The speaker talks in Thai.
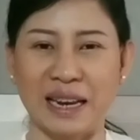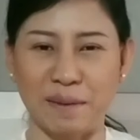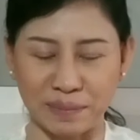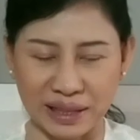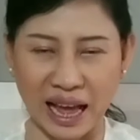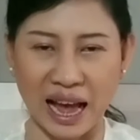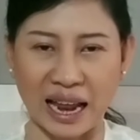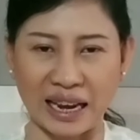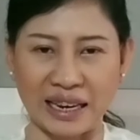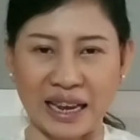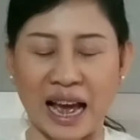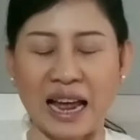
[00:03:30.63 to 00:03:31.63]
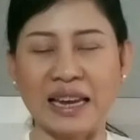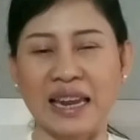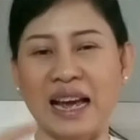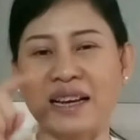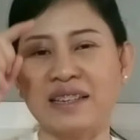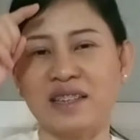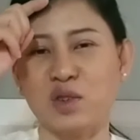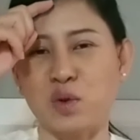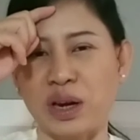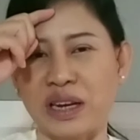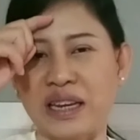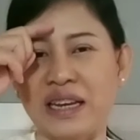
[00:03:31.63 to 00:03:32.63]
น้ำตาลอันนี้คือส่
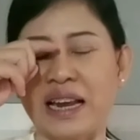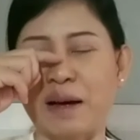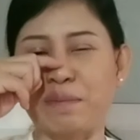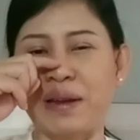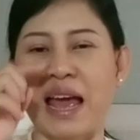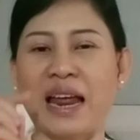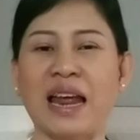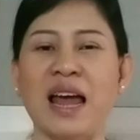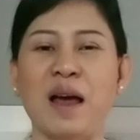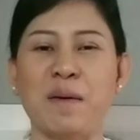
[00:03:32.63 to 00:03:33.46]
วนที่รับแดด